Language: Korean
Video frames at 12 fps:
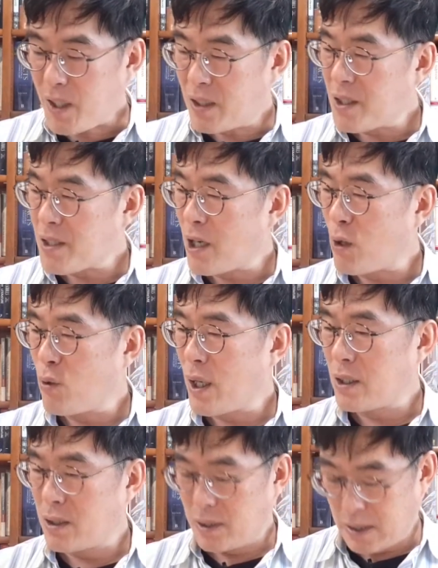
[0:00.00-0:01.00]
근데 사울
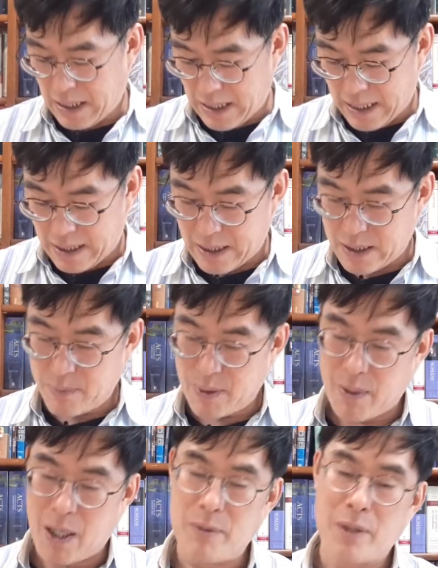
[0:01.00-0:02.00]
왕은 하나님의
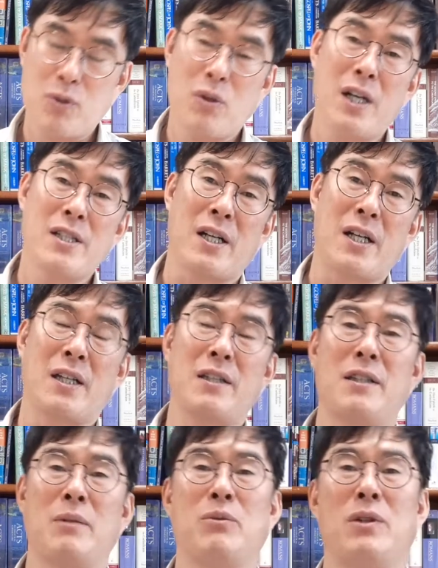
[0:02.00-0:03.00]
마음이 협조하지 않았기
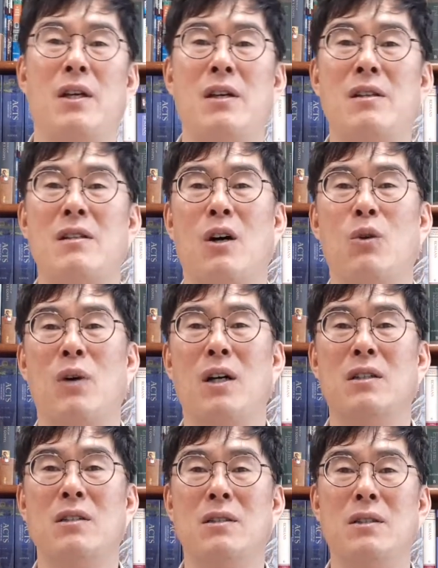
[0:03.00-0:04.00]
때문에 사울
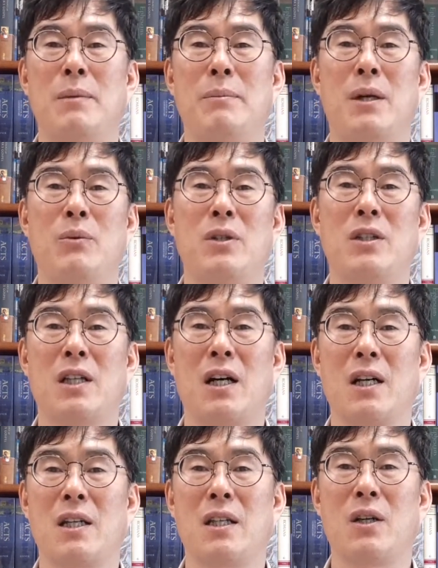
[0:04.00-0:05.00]
왕은 폐위를
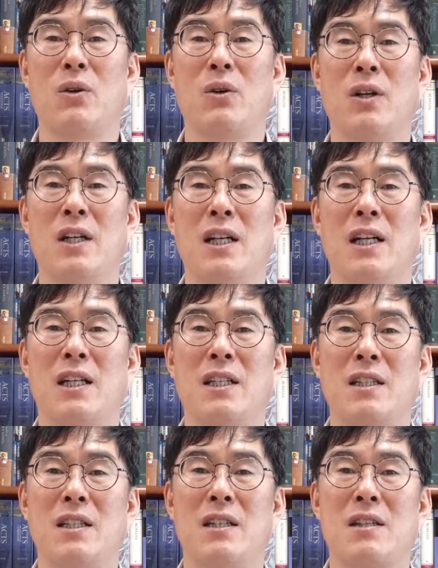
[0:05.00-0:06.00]
당하게 되고
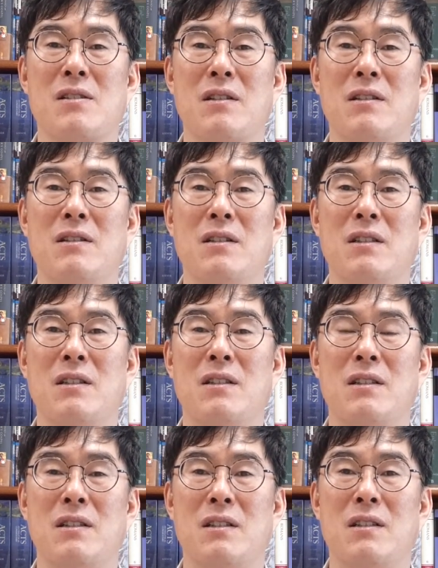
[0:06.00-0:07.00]
하나님께서
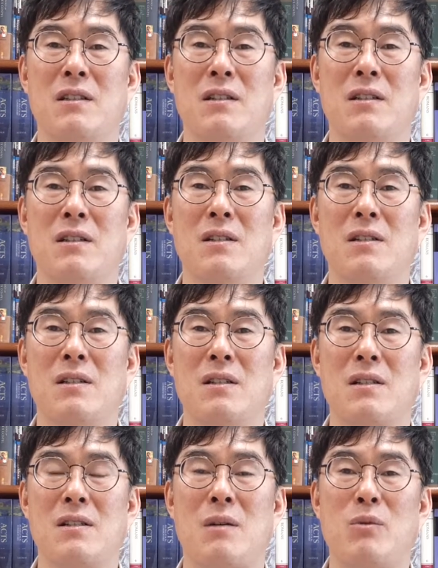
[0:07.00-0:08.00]
어,
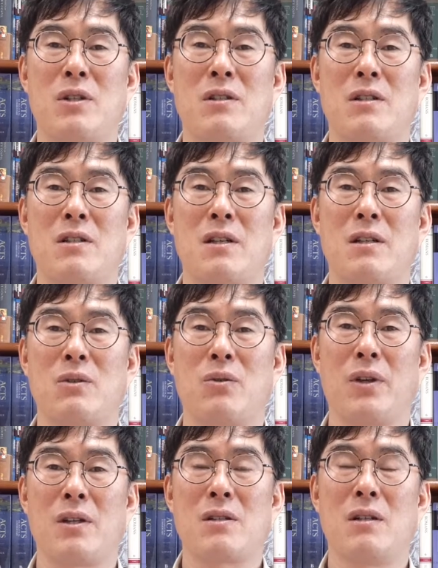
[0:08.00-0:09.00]
사무엘 선지자를
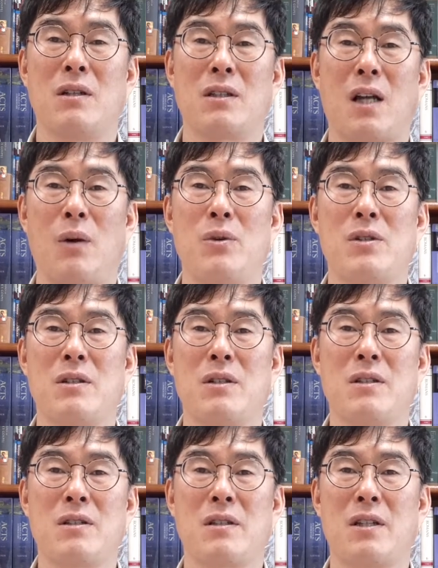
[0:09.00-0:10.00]
통해서
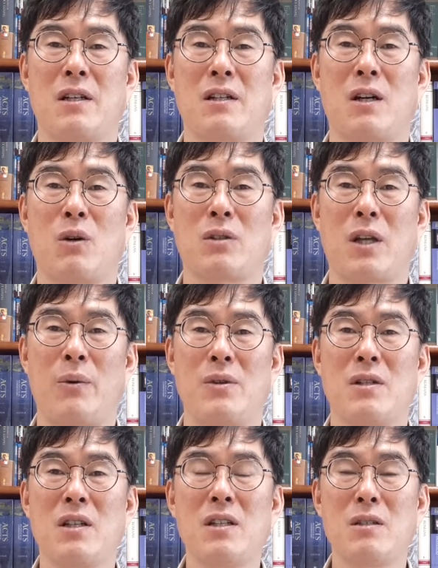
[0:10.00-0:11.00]
다윗을 선택을 하고
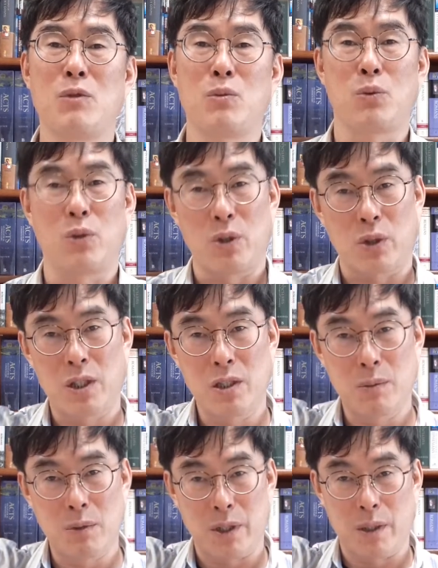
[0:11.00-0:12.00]
다윗을 기름을 부어요.
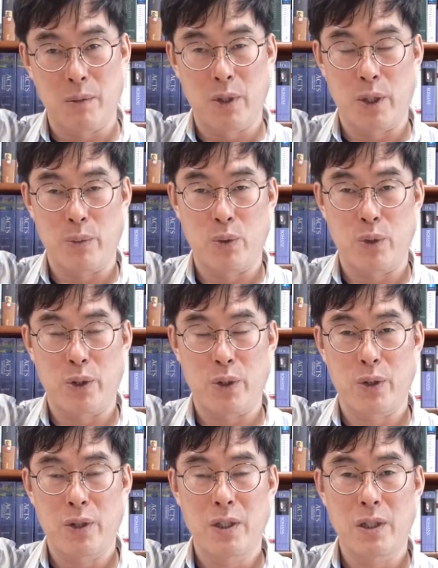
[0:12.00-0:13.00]
기름을 이렇게 머리에
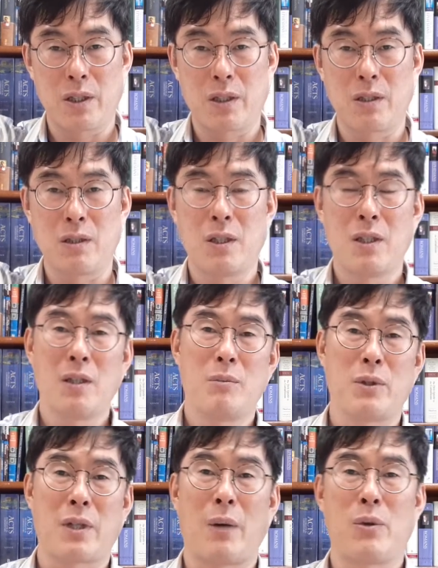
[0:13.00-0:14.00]
부어요. 이거는
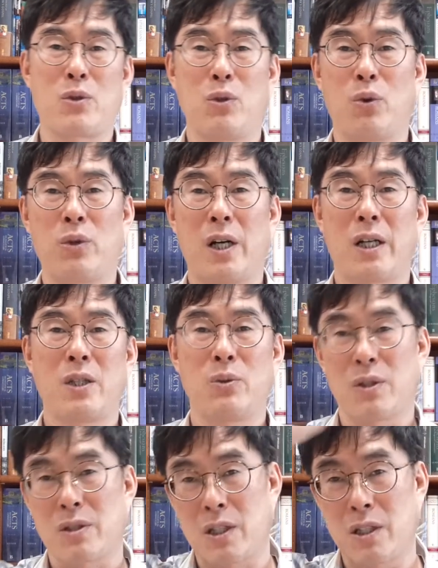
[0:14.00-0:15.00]
뭐 다윗을 요리하기
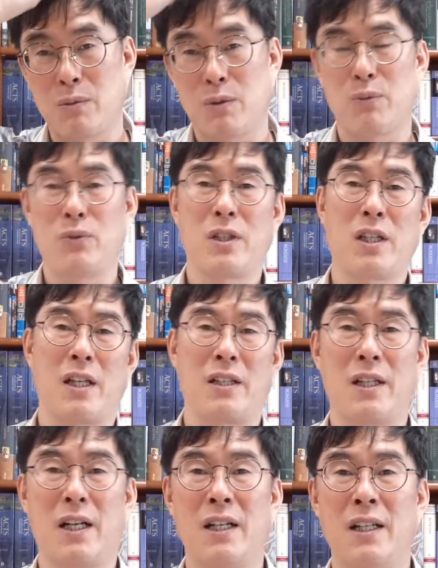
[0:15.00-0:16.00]
위해서 기름을 붓는 게
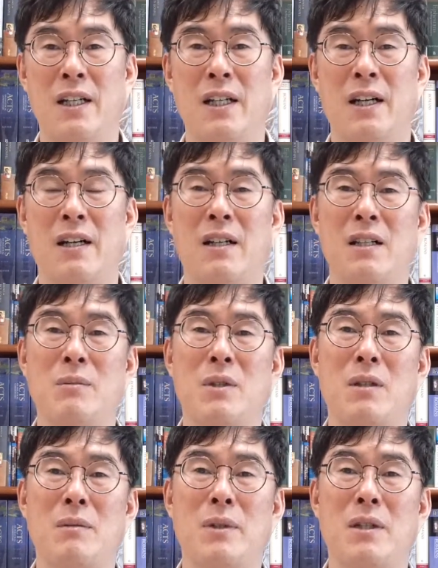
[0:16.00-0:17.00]
아니라 하나님이
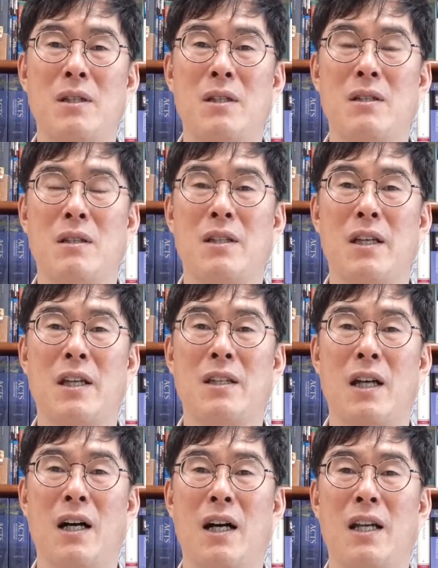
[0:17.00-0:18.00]
특별히
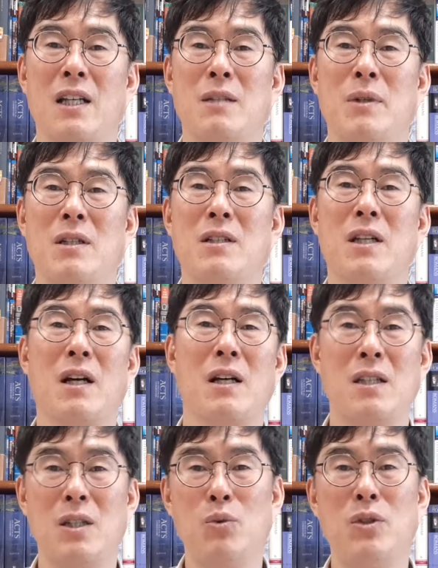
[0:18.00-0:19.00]
선택했다. 하나님의 은혜가
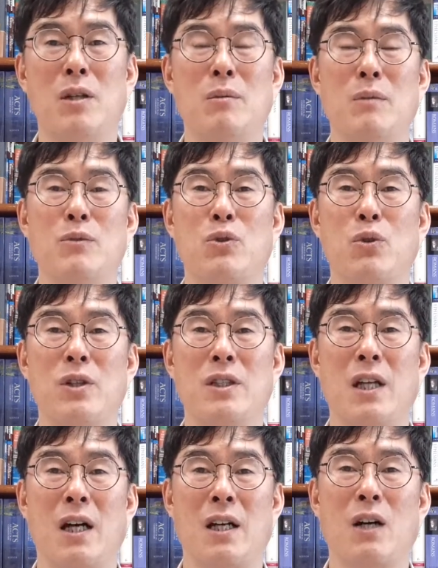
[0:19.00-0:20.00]
네 위에 머무르고
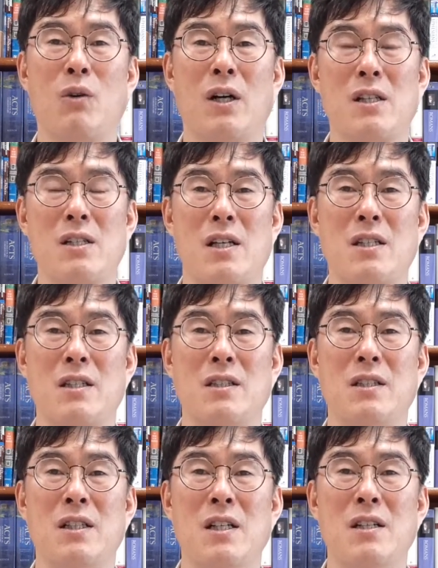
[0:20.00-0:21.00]
있다라고 하는
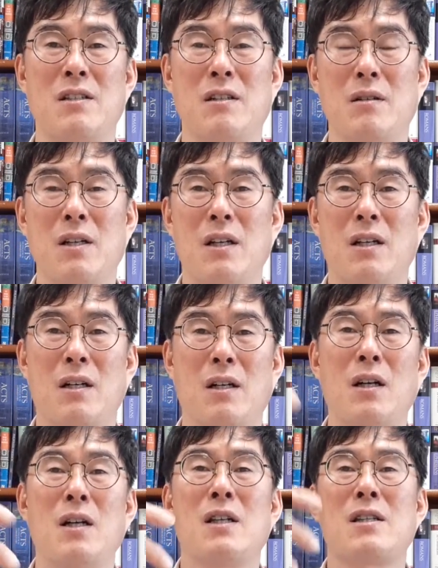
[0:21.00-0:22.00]
사실을 증, 어,
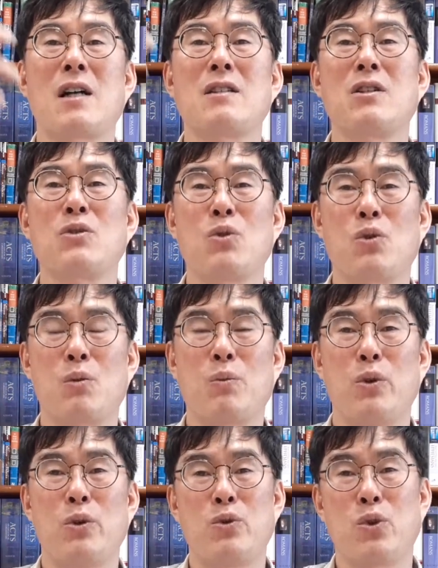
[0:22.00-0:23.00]
상징적으로
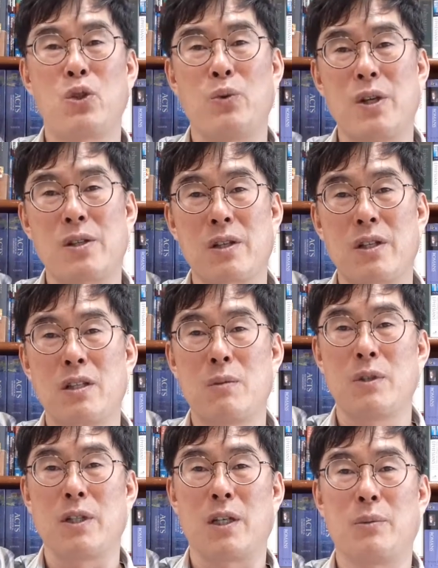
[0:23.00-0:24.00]
보여주기 위해서
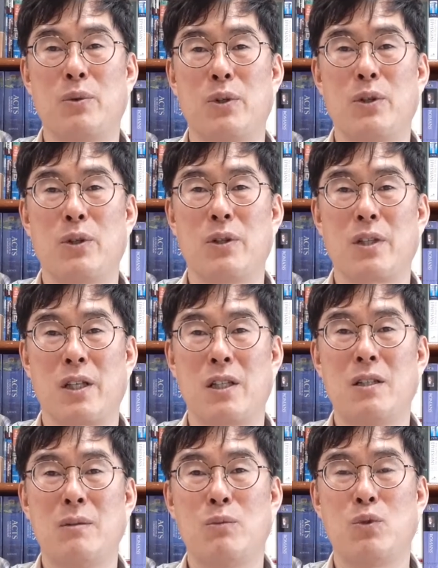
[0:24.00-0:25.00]
기름을 이렇게 부어요.
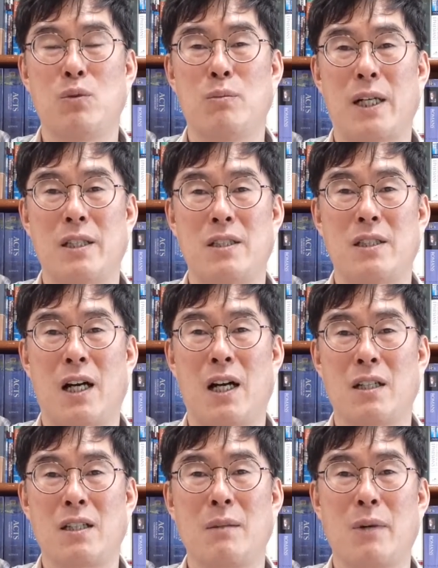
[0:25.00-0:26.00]
기름 부음 받은 자.
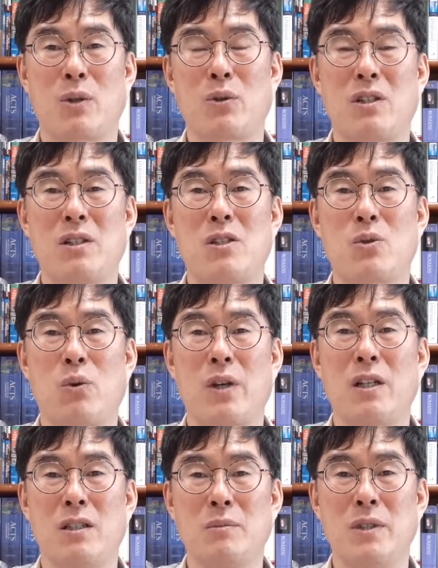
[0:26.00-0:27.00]
그게 바로
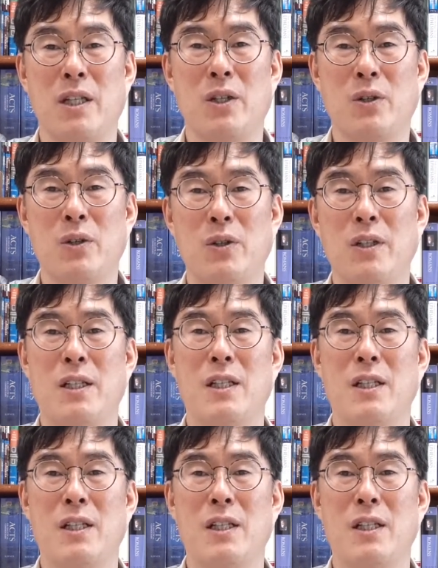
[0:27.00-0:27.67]
그리스도의 의미예요.